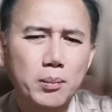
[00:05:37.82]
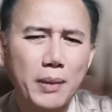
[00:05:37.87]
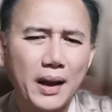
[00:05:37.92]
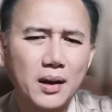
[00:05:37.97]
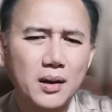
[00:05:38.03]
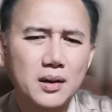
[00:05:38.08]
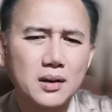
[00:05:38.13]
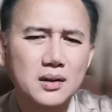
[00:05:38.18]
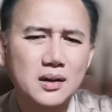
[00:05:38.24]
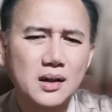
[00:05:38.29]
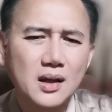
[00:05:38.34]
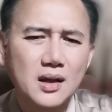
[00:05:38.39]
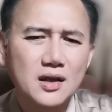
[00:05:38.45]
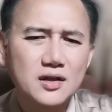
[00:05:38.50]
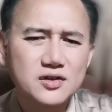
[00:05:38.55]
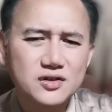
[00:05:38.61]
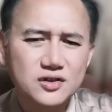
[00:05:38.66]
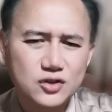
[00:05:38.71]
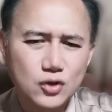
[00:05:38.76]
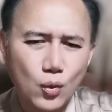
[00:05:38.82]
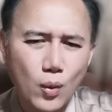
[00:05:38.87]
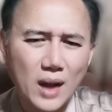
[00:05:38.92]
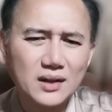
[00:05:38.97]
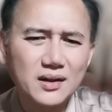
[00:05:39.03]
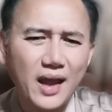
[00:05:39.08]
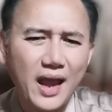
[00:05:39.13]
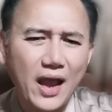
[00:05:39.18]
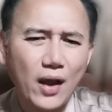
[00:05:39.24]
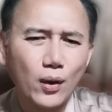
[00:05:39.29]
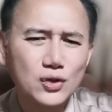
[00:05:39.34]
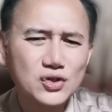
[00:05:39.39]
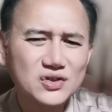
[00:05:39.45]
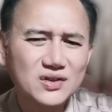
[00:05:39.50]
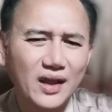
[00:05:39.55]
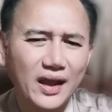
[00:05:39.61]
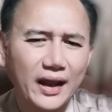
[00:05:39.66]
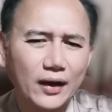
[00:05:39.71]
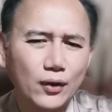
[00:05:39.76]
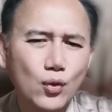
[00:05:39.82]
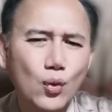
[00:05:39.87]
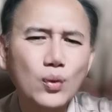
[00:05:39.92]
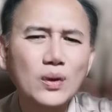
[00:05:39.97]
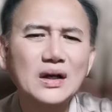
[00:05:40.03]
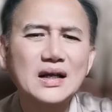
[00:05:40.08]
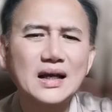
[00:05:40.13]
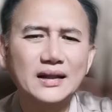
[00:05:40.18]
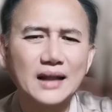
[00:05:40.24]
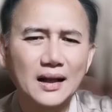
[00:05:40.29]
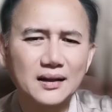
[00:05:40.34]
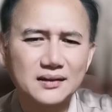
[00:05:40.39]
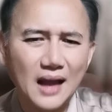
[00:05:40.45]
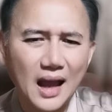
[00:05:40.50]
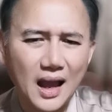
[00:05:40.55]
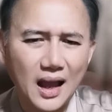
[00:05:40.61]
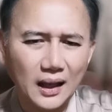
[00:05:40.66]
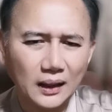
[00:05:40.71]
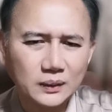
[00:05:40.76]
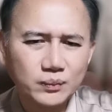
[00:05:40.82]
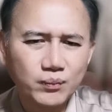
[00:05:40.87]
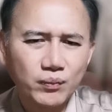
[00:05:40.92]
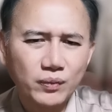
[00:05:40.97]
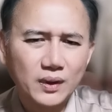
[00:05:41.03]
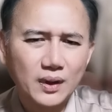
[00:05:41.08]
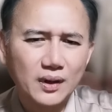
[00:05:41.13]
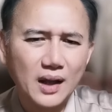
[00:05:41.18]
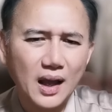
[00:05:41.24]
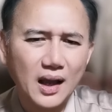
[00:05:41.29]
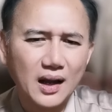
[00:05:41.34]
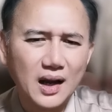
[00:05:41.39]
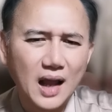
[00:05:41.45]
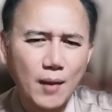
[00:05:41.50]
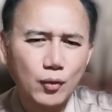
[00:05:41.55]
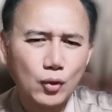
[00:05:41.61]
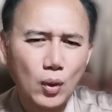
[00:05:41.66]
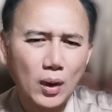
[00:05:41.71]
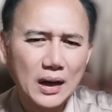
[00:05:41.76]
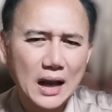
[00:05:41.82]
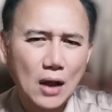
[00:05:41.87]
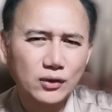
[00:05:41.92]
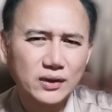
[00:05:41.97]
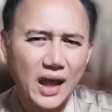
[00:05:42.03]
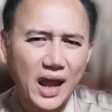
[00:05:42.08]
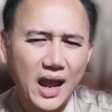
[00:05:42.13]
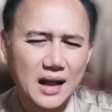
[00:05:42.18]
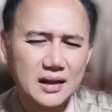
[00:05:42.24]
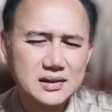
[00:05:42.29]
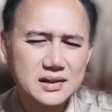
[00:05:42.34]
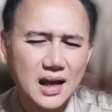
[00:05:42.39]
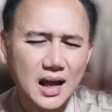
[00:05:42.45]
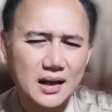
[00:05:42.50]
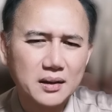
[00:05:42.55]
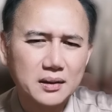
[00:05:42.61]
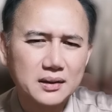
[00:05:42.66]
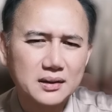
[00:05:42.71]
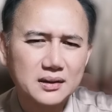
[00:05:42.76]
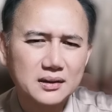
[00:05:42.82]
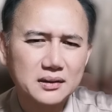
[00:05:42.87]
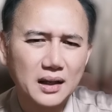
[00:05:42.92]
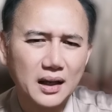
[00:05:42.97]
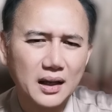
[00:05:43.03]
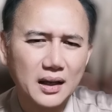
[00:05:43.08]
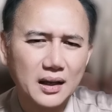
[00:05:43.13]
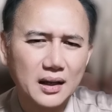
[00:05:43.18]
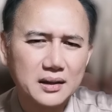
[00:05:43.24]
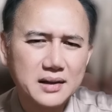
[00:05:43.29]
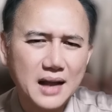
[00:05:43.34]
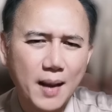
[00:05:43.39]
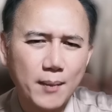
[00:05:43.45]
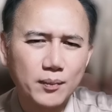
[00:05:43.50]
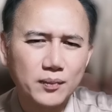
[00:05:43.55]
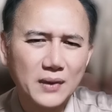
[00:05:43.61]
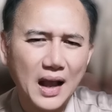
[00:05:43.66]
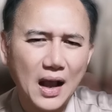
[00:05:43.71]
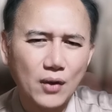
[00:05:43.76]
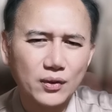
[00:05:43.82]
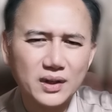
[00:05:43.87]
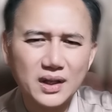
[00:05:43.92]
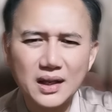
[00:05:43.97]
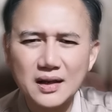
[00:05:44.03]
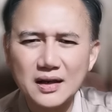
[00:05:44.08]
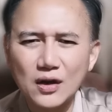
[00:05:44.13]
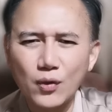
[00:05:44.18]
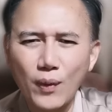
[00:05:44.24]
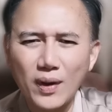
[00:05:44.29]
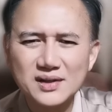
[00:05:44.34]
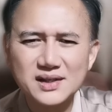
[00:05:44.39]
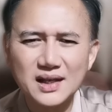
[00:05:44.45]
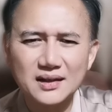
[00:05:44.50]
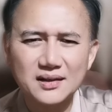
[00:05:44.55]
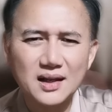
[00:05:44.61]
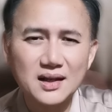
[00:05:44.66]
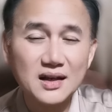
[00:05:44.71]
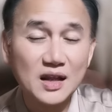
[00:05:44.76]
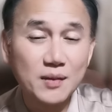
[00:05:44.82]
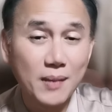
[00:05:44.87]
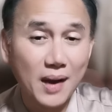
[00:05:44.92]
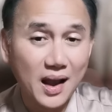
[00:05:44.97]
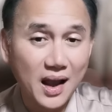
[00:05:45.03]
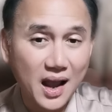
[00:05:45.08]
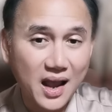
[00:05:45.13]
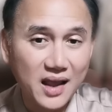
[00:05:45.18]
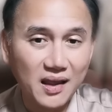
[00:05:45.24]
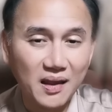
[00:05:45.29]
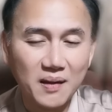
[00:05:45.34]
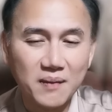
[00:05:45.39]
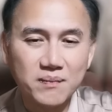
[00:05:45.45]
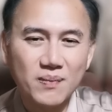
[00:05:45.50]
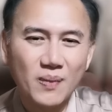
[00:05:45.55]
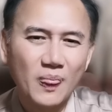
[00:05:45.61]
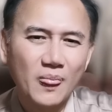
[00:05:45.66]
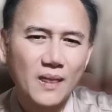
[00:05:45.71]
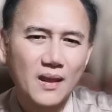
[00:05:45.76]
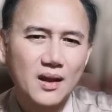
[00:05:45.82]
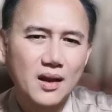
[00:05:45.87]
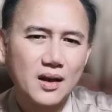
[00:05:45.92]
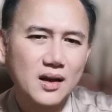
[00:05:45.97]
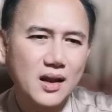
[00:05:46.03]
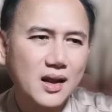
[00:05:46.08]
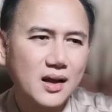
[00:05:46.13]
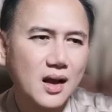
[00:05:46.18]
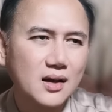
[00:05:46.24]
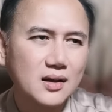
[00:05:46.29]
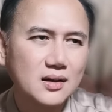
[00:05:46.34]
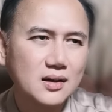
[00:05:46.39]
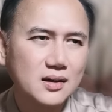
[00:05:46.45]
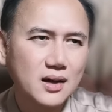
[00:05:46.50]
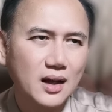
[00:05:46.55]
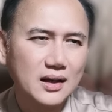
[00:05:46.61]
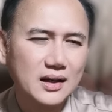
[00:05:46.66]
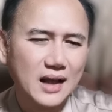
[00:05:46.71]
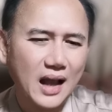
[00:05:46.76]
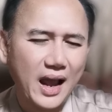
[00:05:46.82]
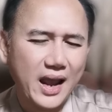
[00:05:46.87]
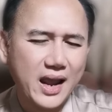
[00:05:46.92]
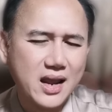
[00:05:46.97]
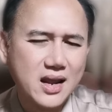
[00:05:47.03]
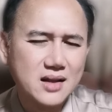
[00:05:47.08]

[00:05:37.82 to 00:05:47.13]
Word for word: เป็นสจวตแอร์โฮสเตสลูกเรือต่างๆนะครับล้วนแล้วแต่จะนำข่าวดีหรือว่าสิ่งที่ดีมาให้ นี่ก็คือเงื่อนไข